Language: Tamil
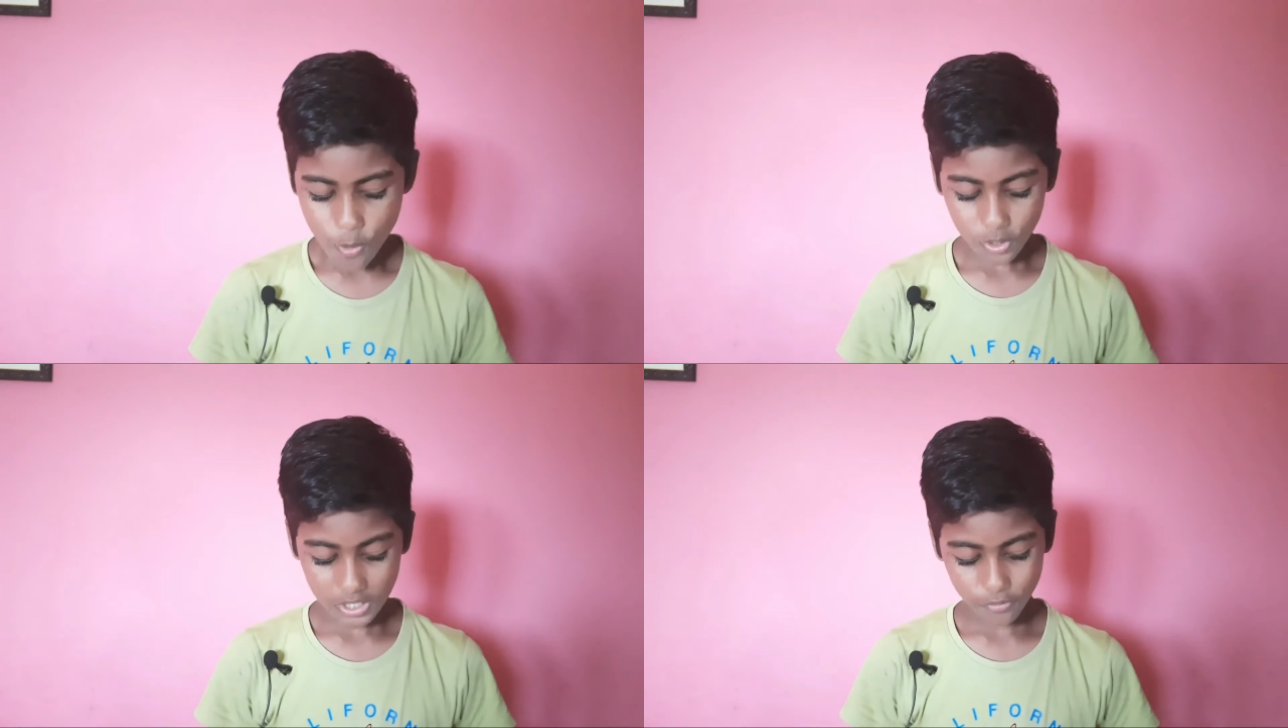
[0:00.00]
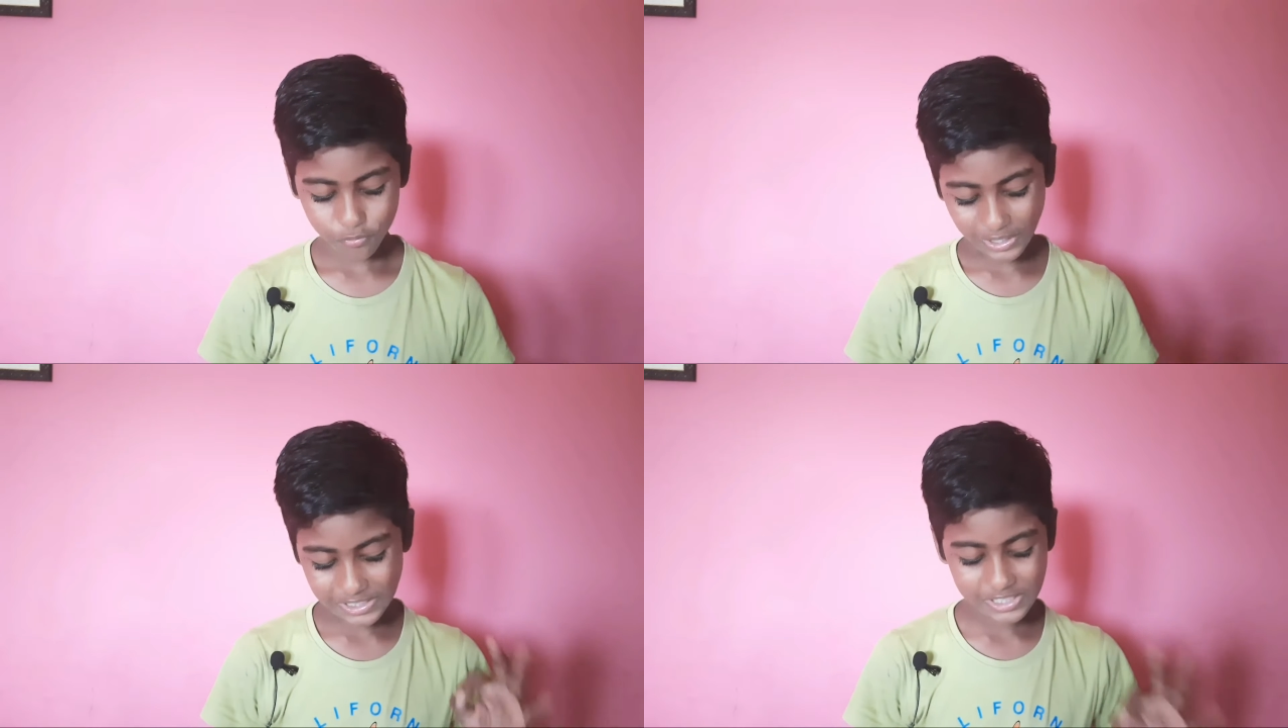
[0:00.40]
ஓகே
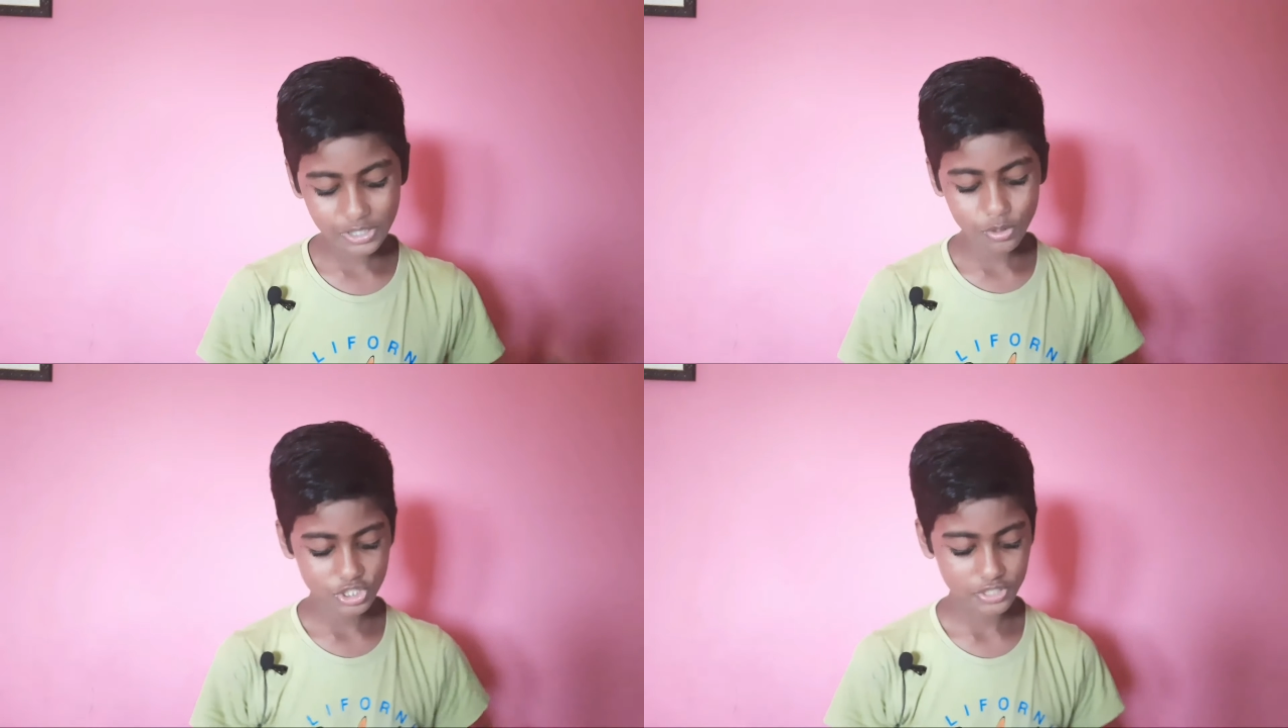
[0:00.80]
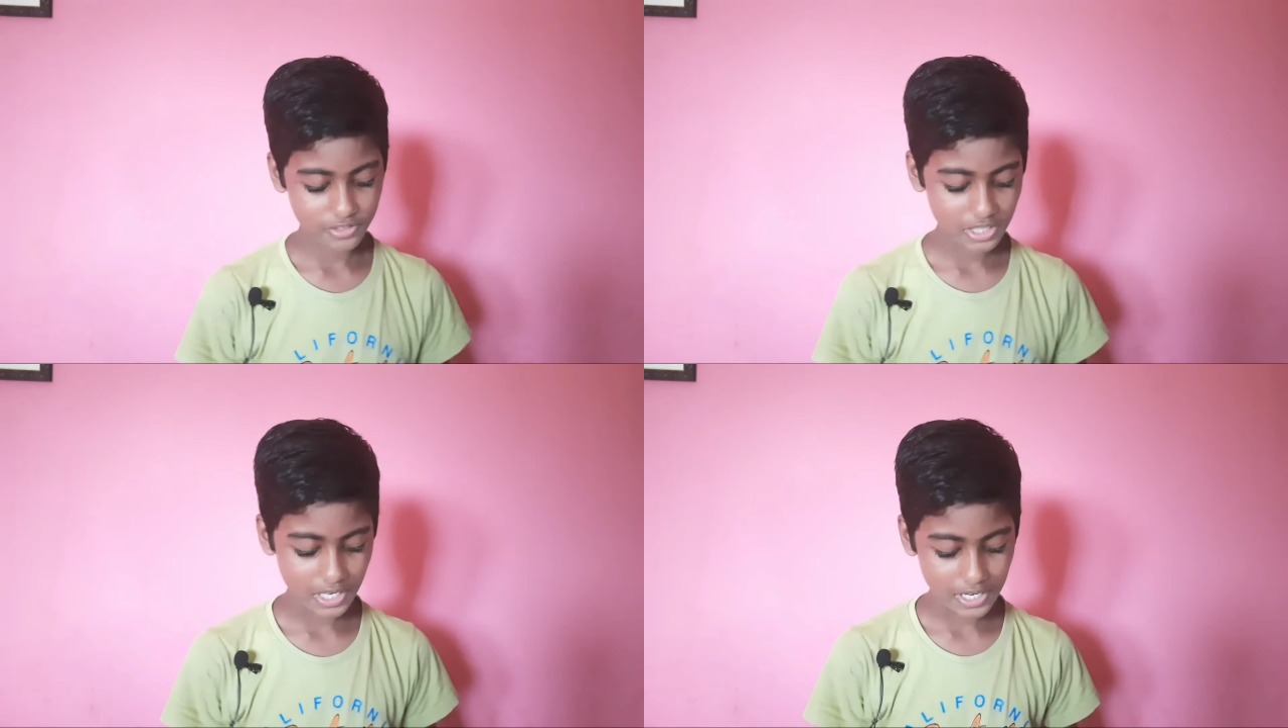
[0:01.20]
ஃபஸ்ட்டு கொஷின்
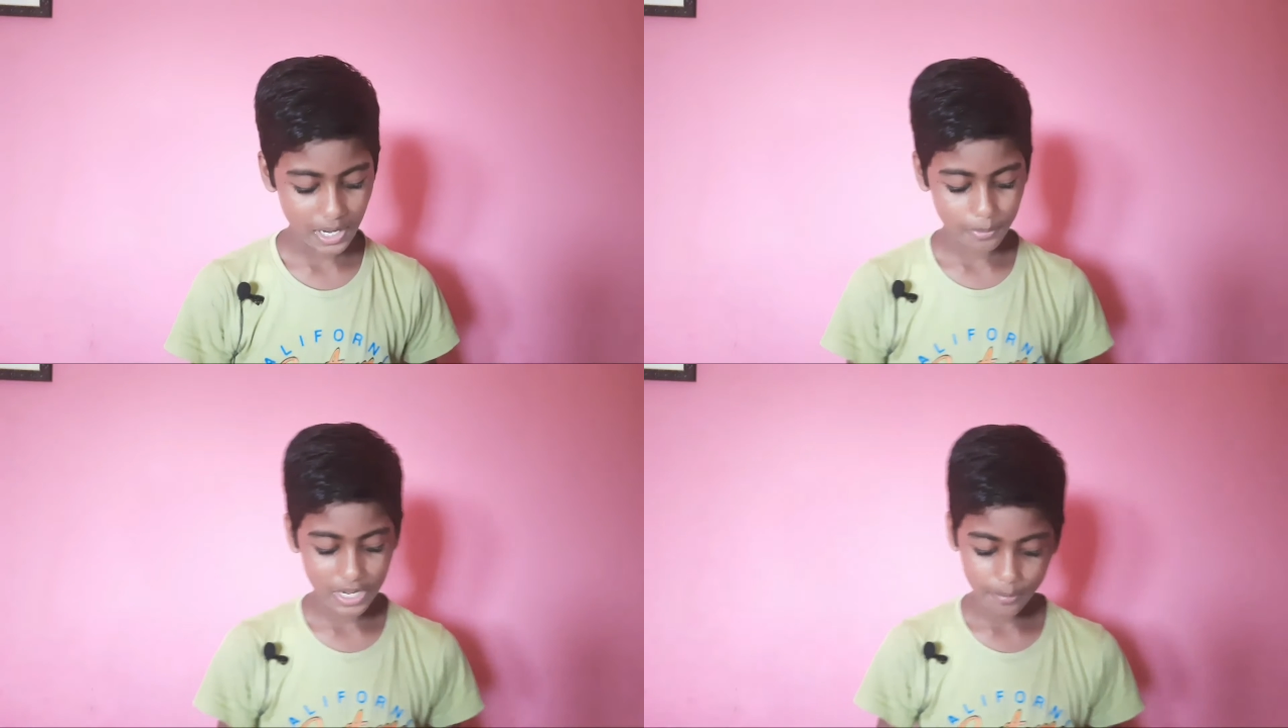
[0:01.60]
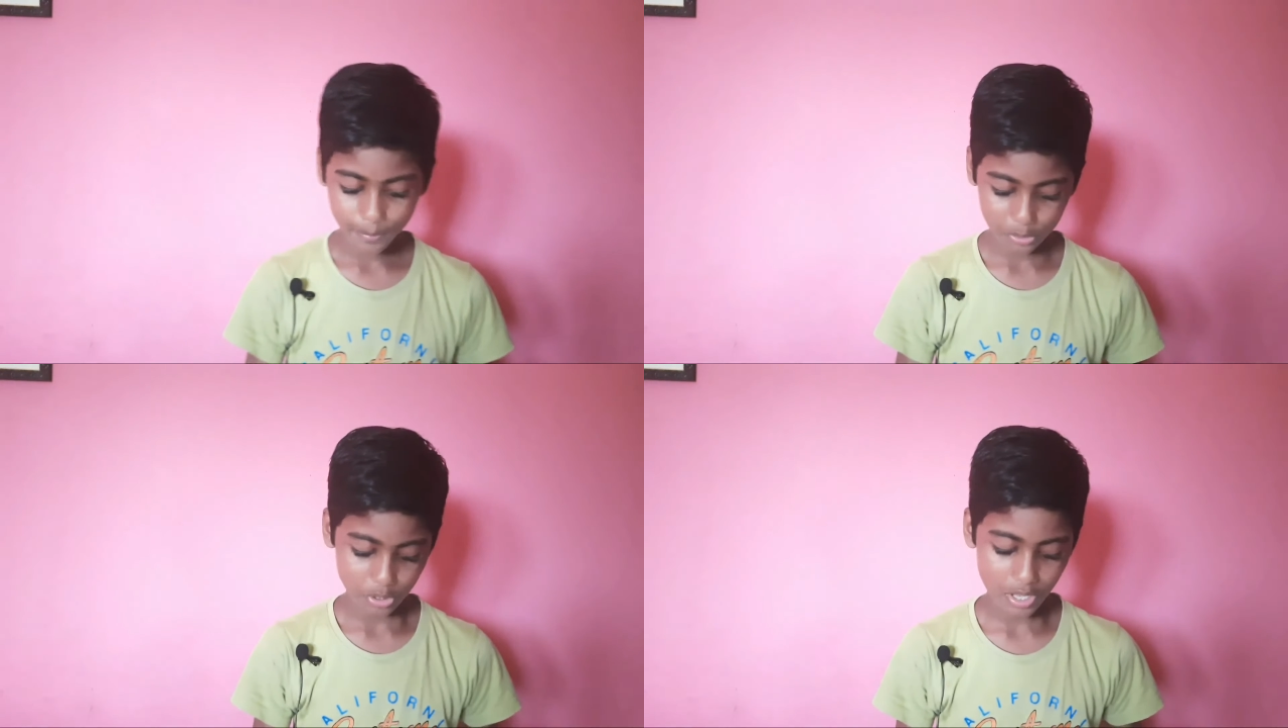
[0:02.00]
வந்து என்ன அப்படின்னு
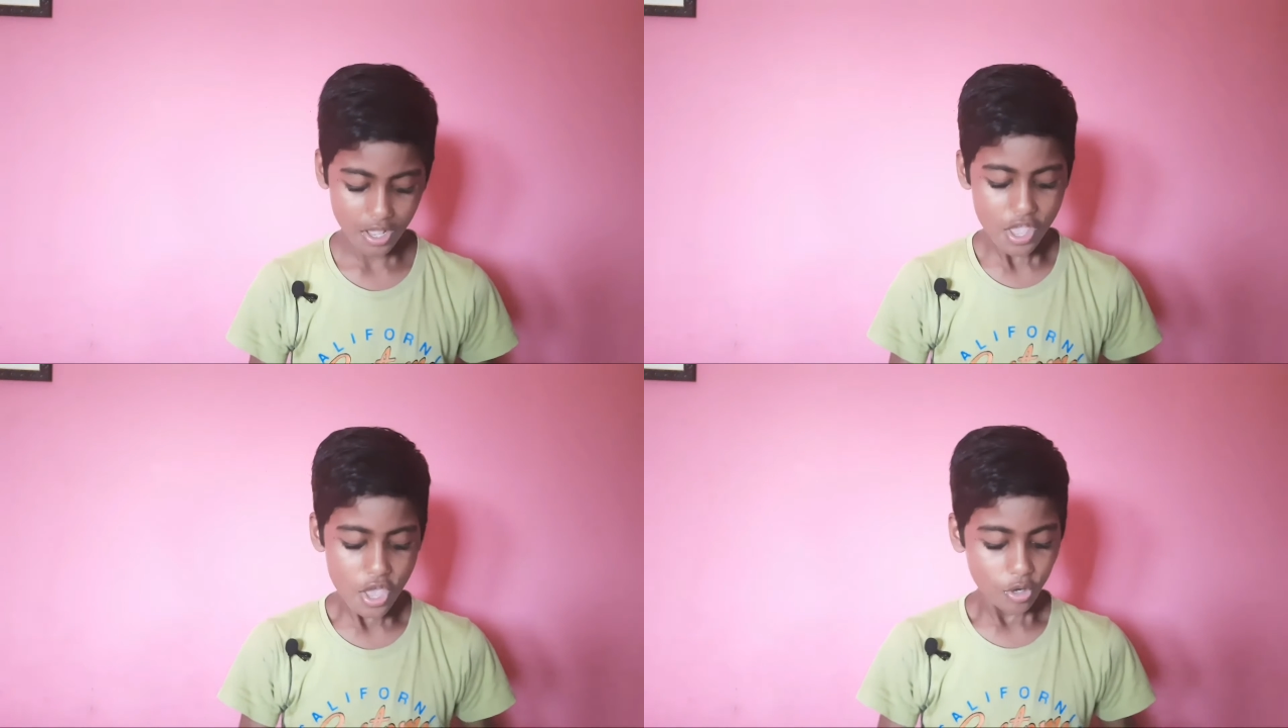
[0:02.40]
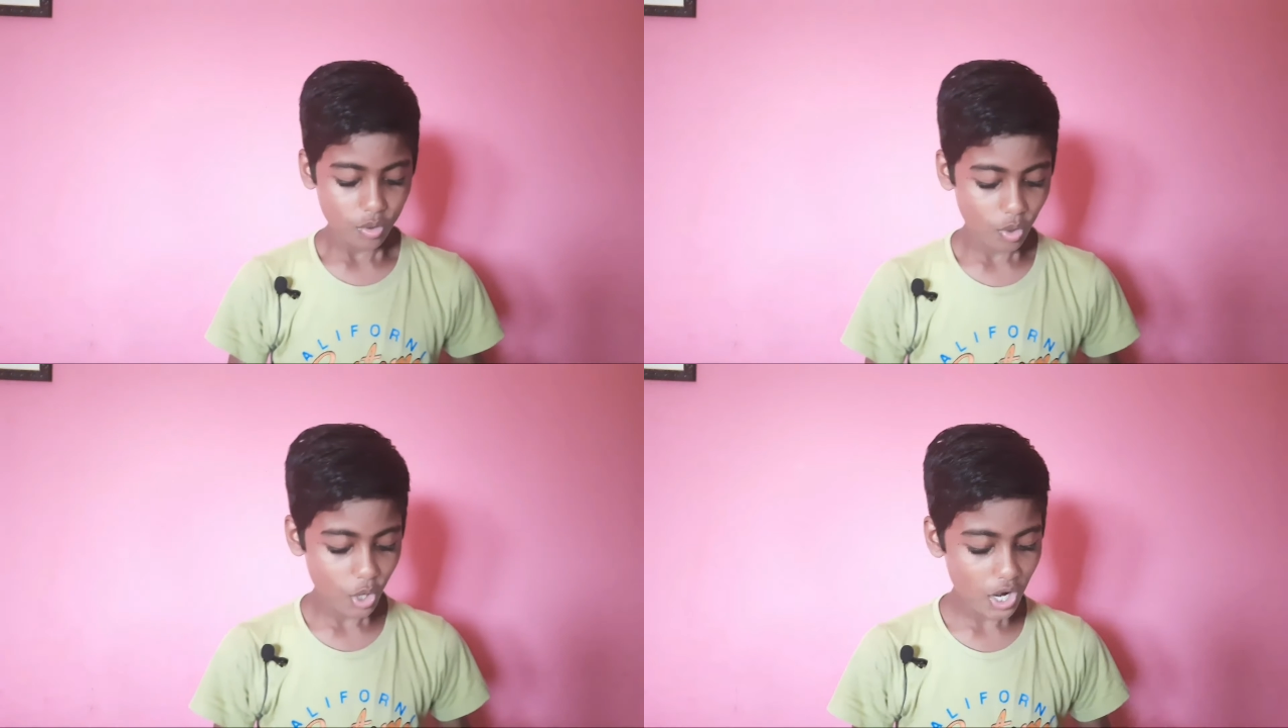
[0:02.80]
பார்த்தோன்னா
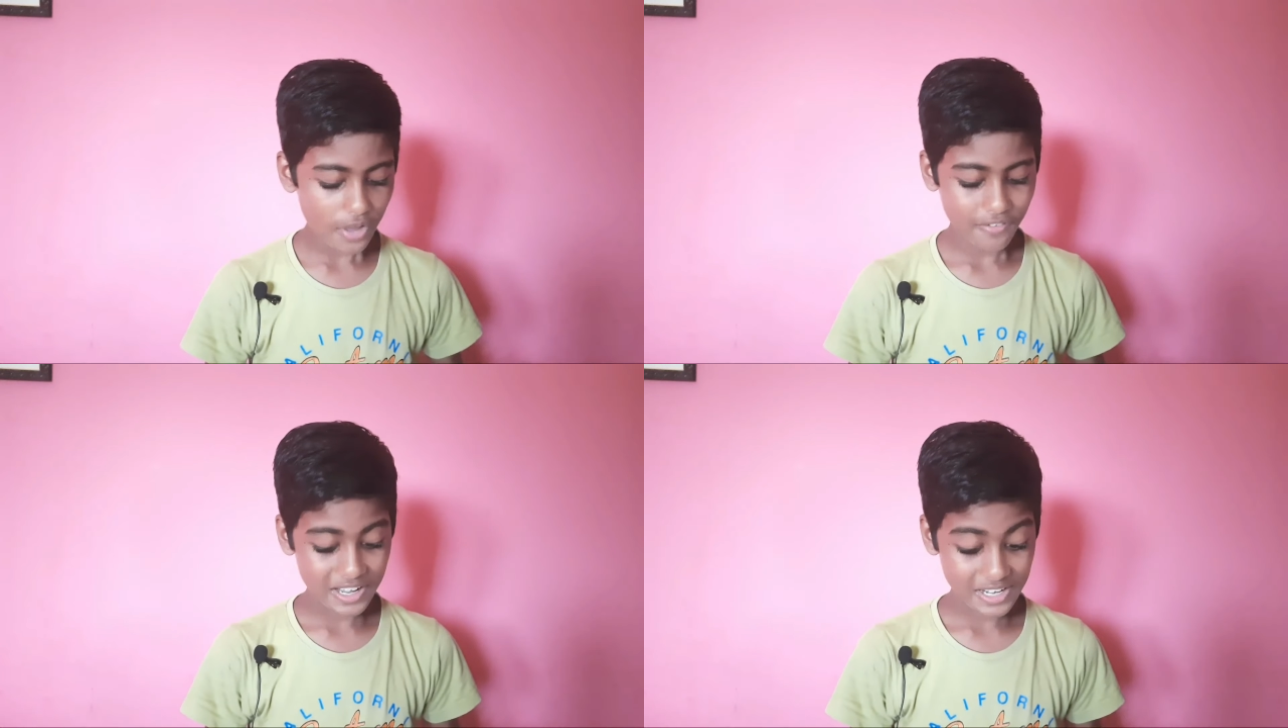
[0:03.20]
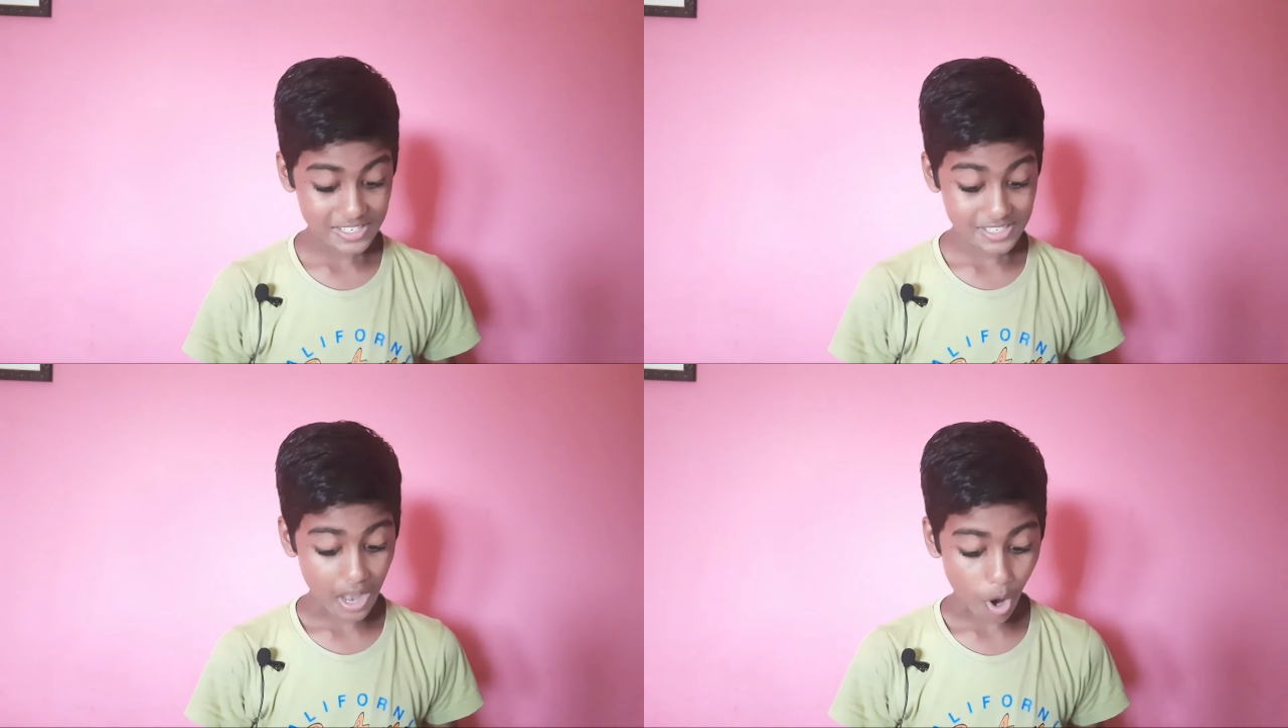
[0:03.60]
கொரோனா வைரஸ்